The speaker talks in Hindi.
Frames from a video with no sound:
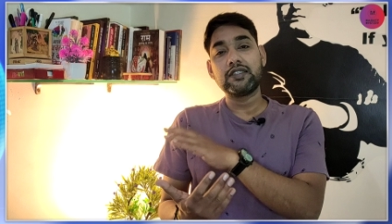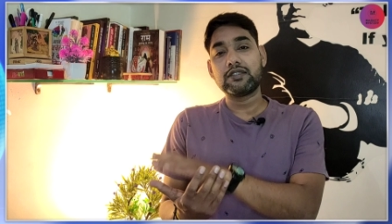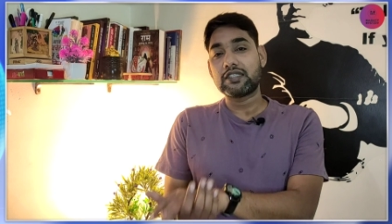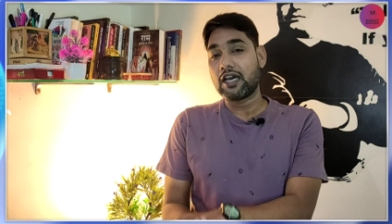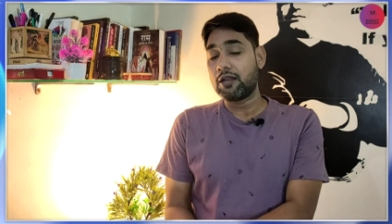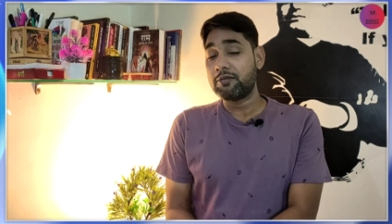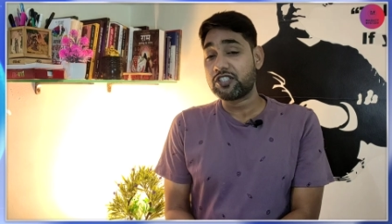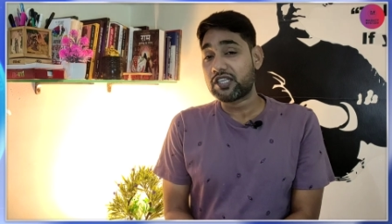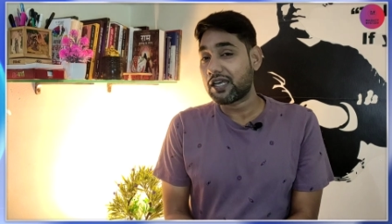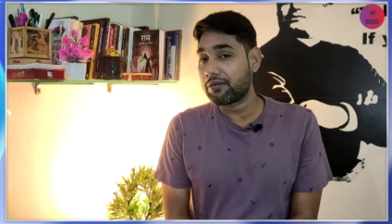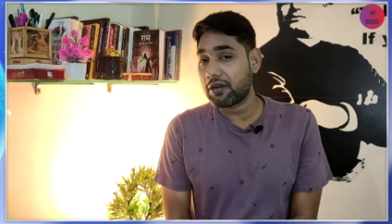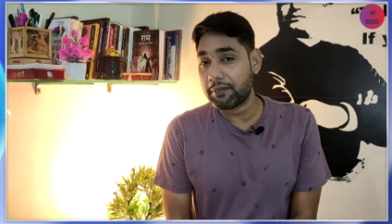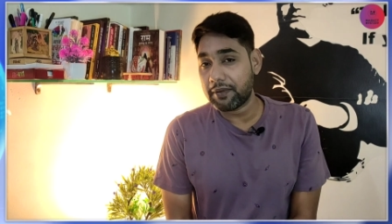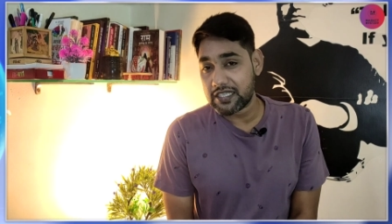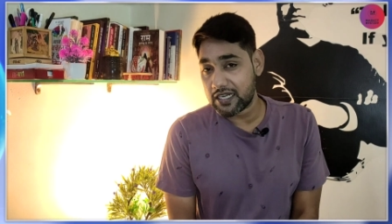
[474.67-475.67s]
साल में चार
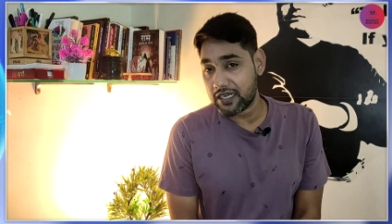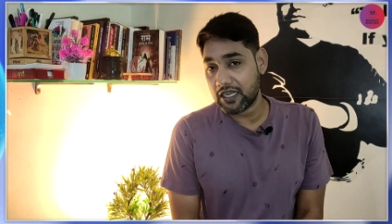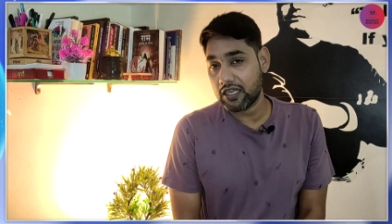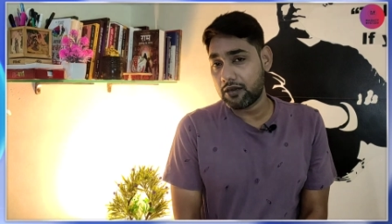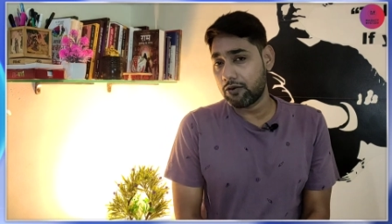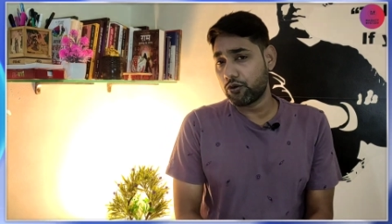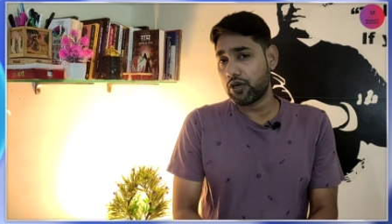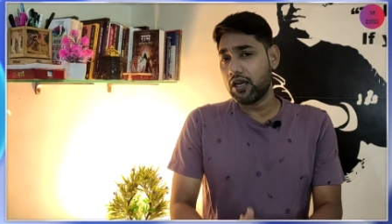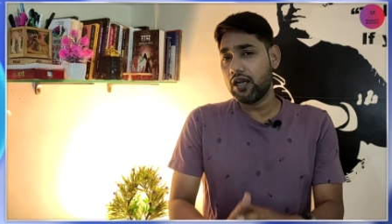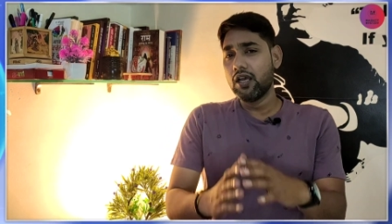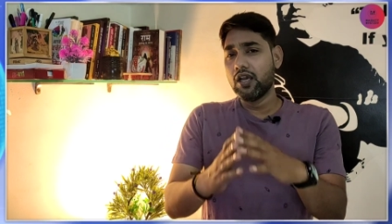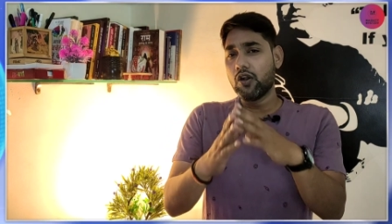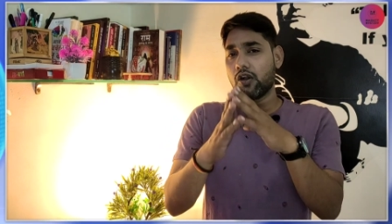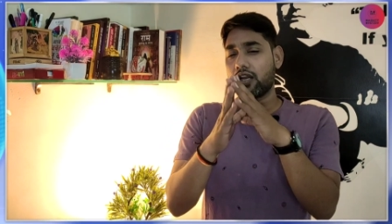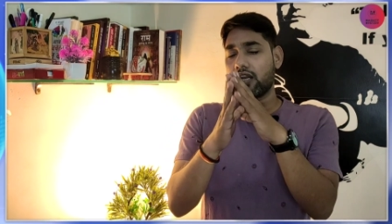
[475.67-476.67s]
बार पैसा डालना होगा
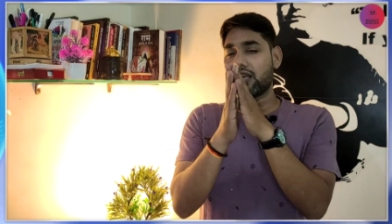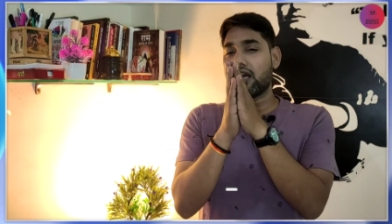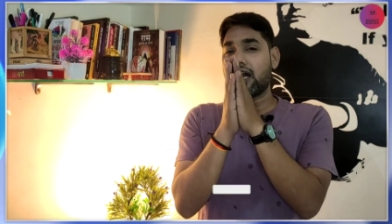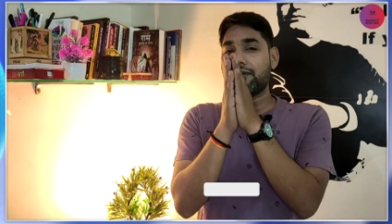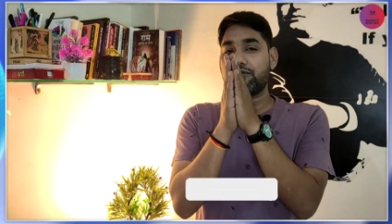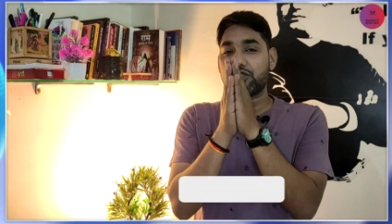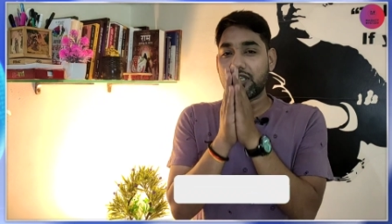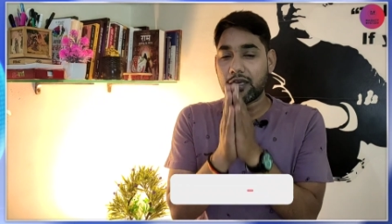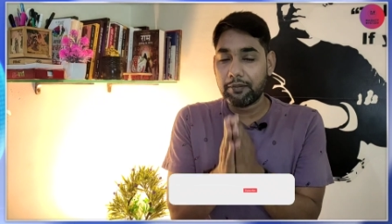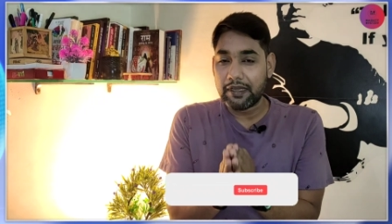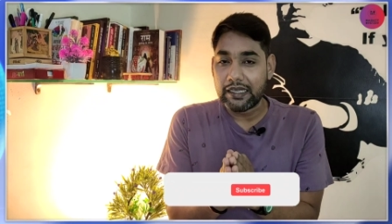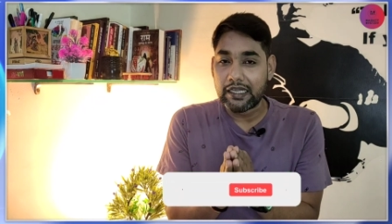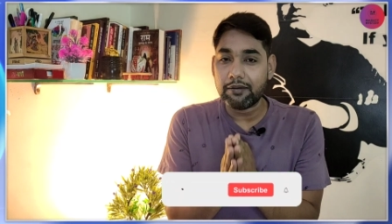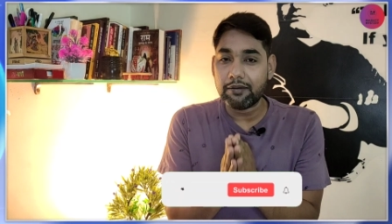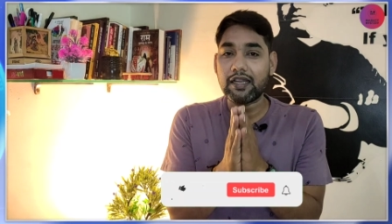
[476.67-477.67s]
अगर आप छः
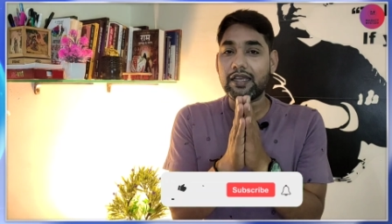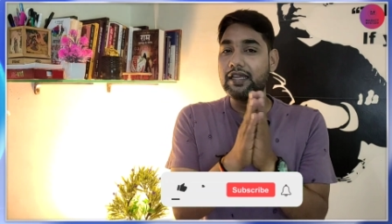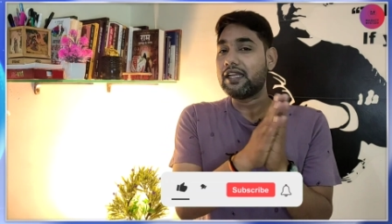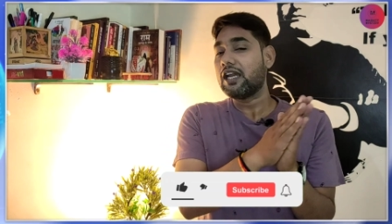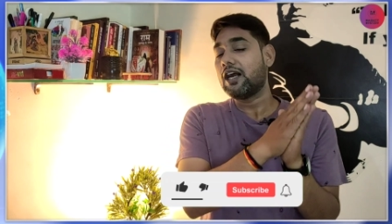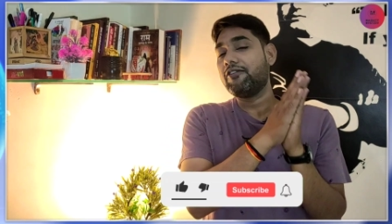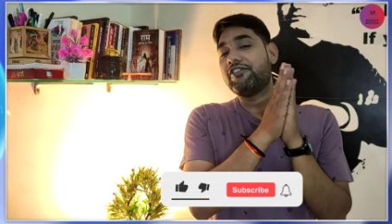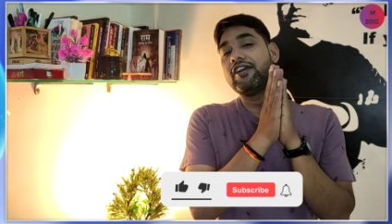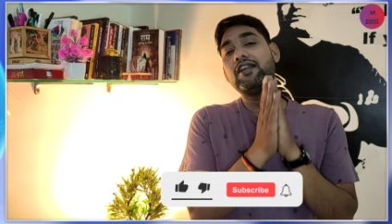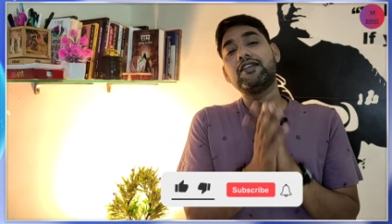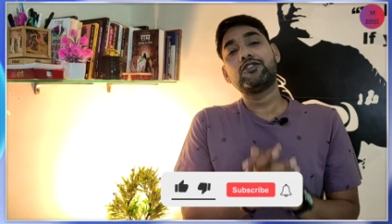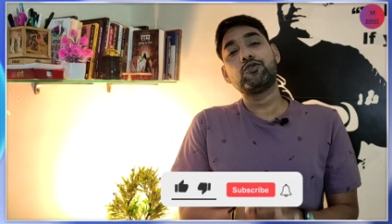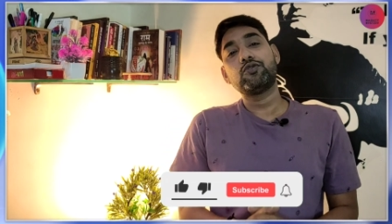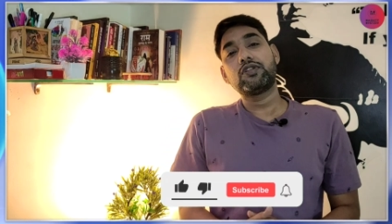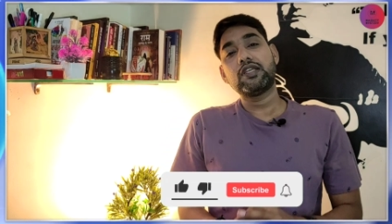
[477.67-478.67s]
महीने वाला यानी हाफ
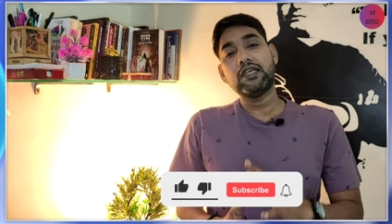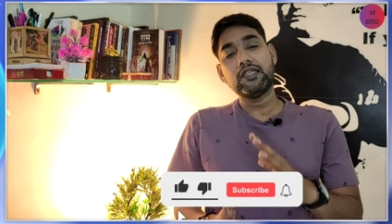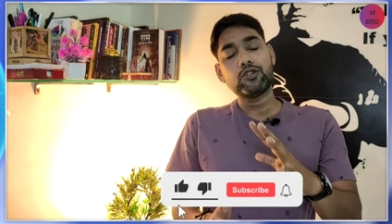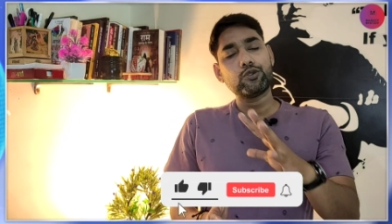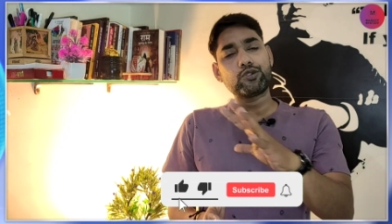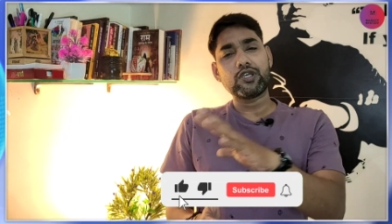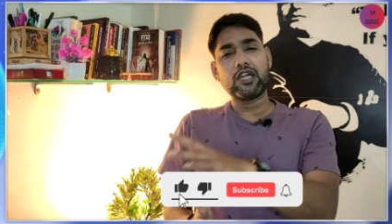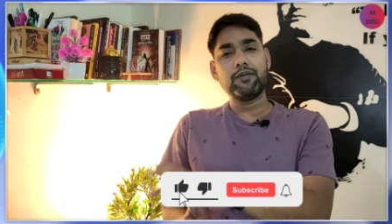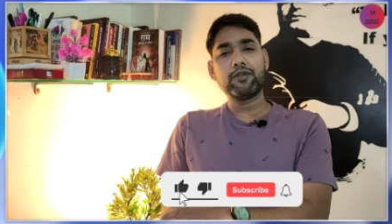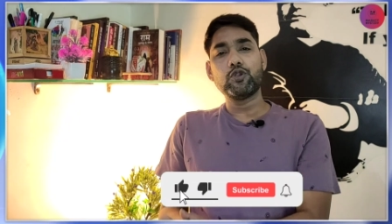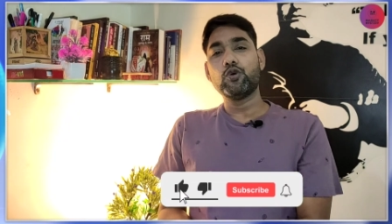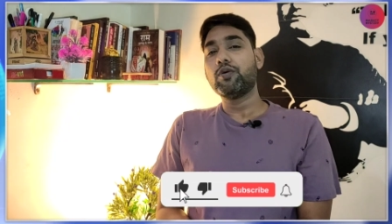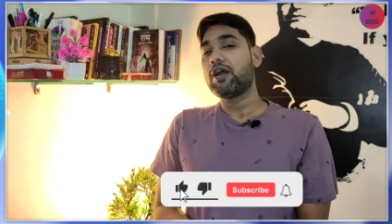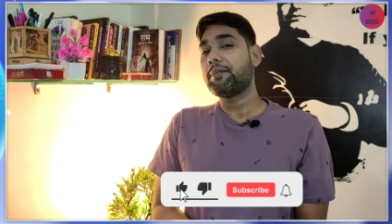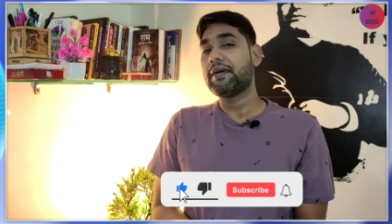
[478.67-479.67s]
ईयरली चुनते हैं तो साल में
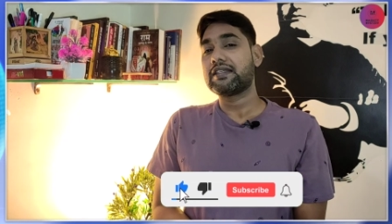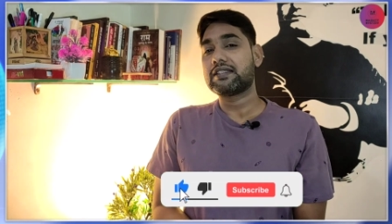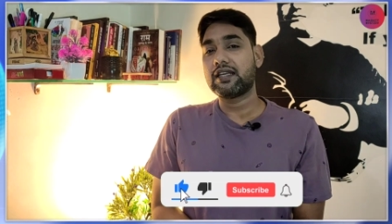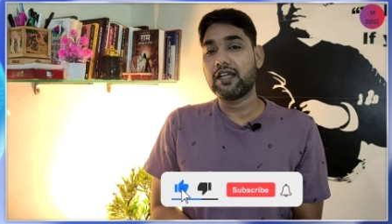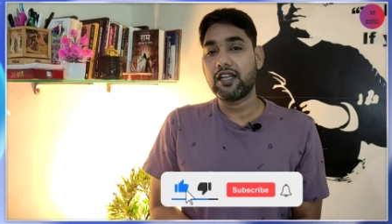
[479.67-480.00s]
दो बार पैसा